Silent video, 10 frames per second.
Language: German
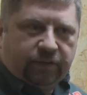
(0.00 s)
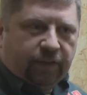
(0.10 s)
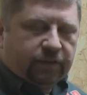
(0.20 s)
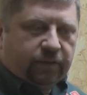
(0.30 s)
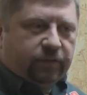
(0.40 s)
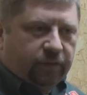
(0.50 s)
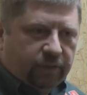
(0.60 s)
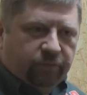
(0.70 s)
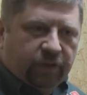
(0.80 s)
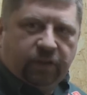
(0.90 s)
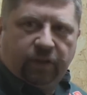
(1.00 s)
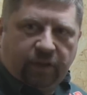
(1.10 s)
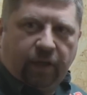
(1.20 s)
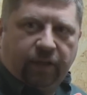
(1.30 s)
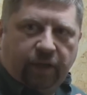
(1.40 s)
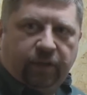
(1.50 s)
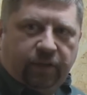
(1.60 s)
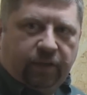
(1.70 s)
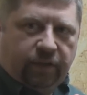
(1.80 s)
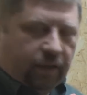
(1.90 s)
Das heißt, im Winter trage ich eine
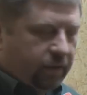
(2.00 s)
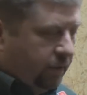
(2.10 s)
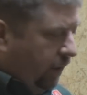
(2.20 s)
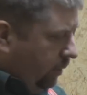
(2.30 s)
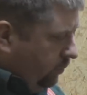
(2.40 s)
dicke Jacke,